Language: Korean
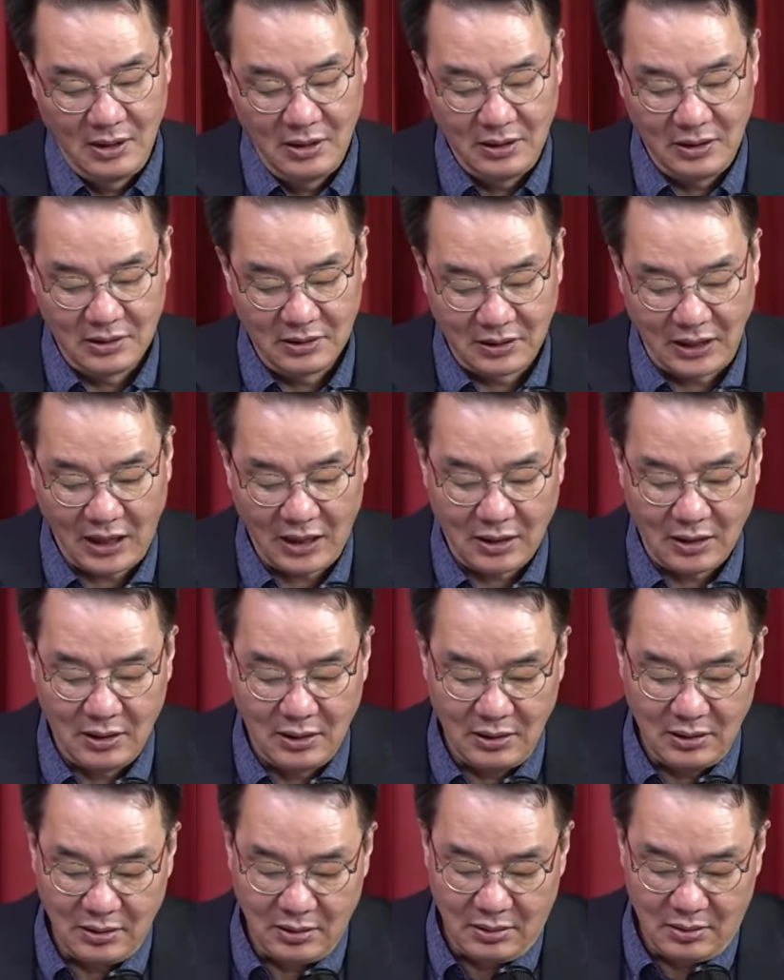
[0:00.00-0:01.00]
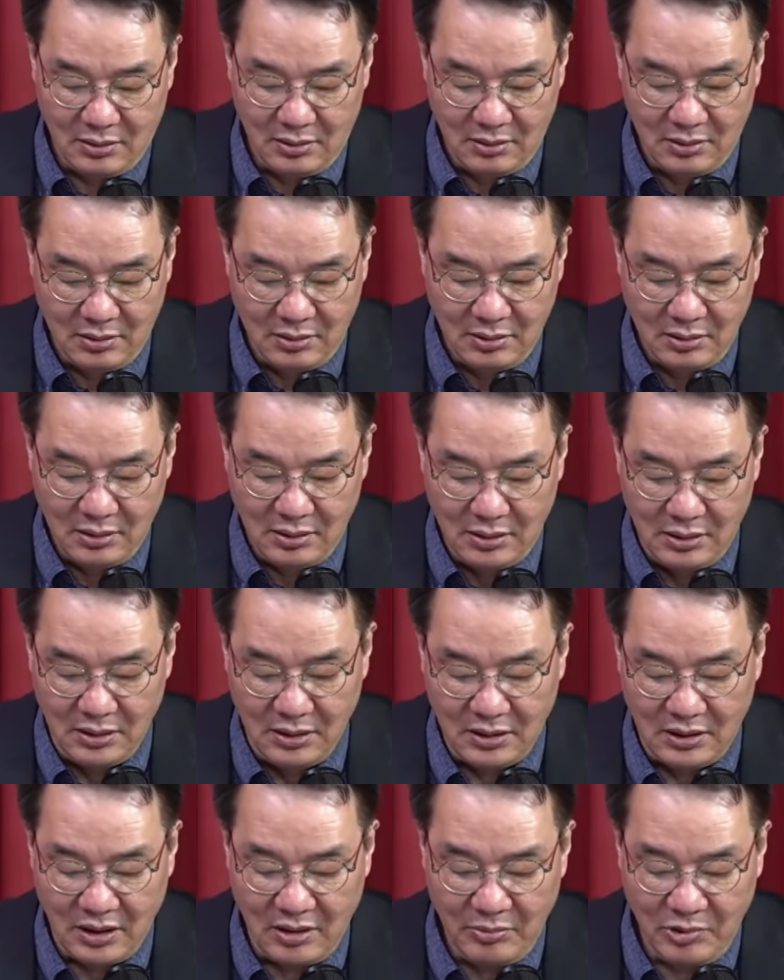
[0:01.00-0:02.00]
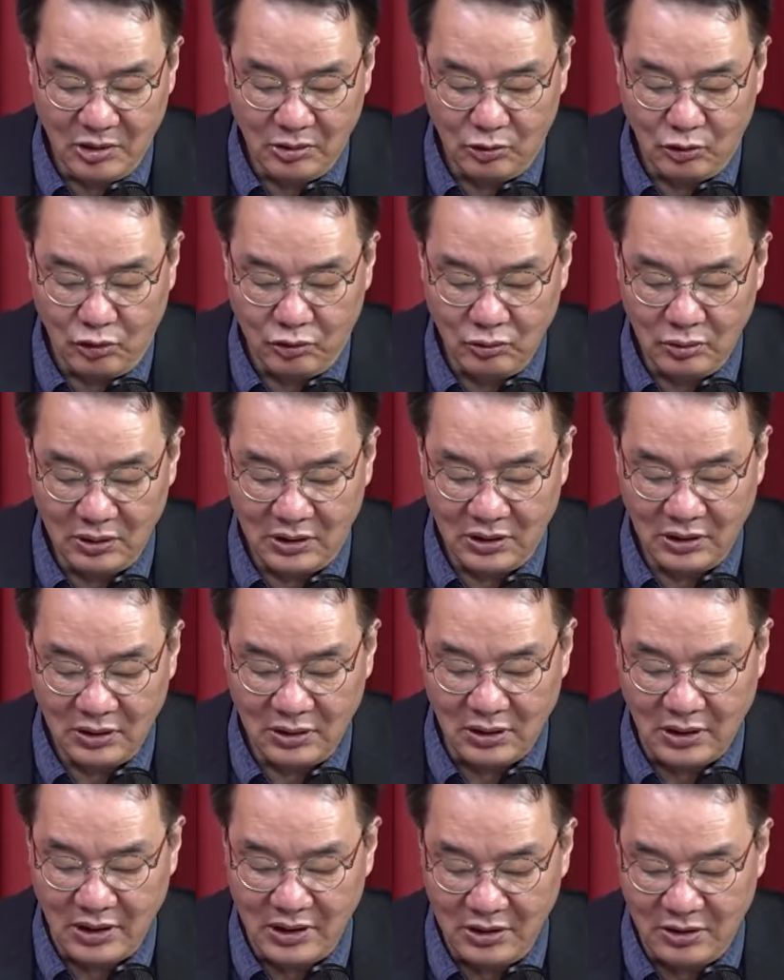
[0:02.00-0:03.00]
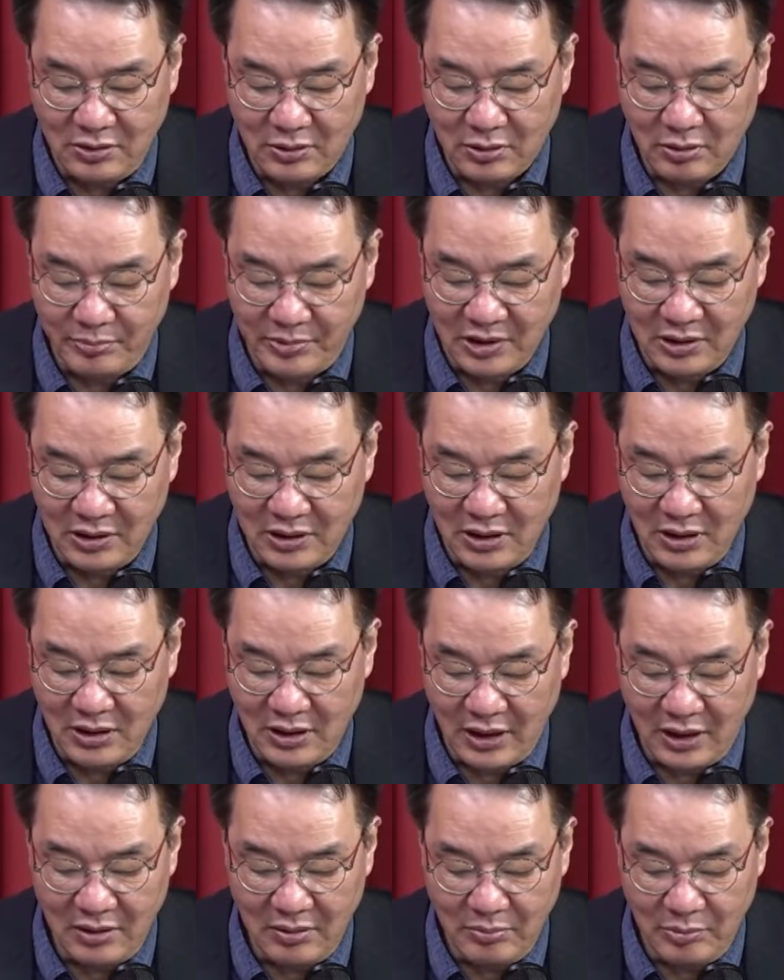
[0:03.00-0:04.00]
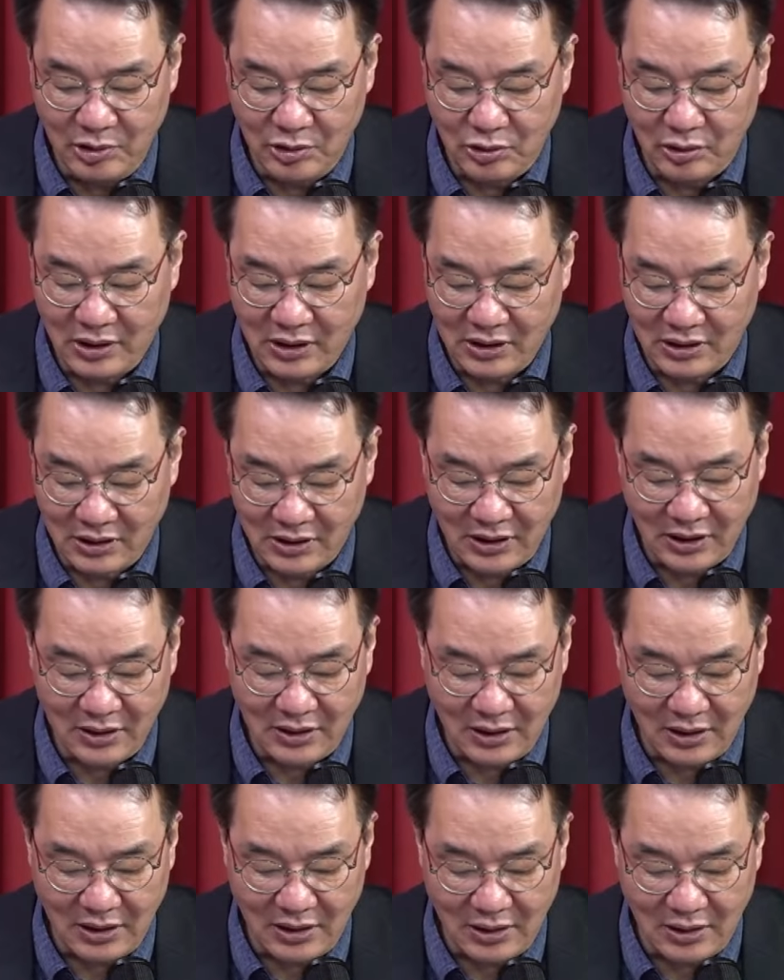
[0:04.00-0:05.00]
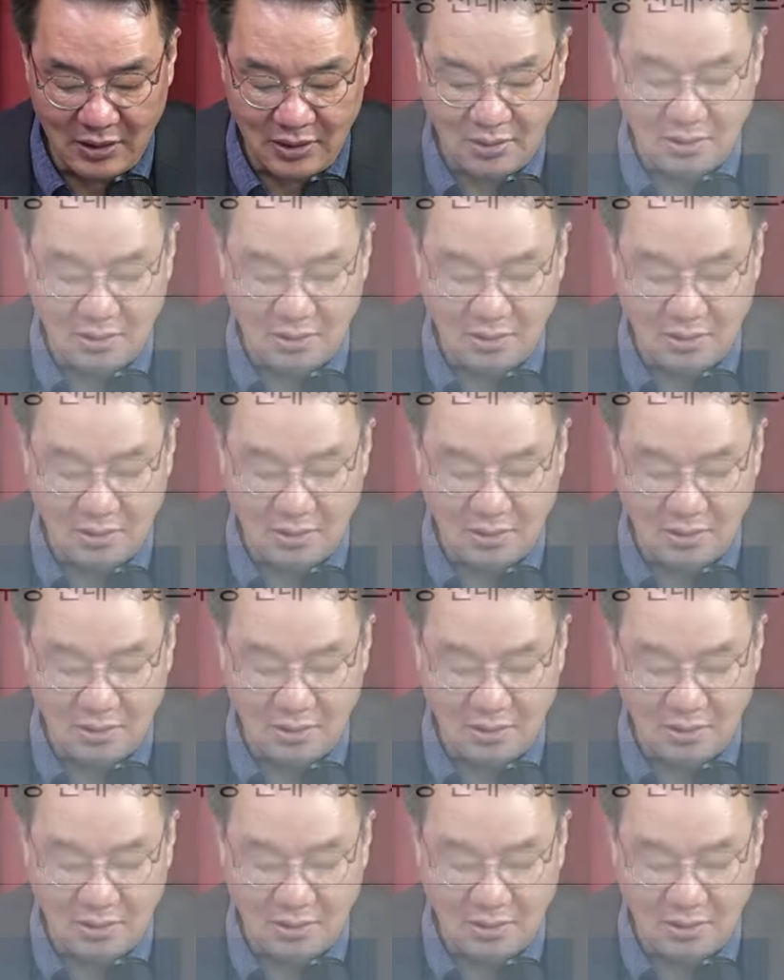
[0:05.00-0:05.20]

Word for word: 여당 이재명 충성 레이스로 변질된 민주당 전당대에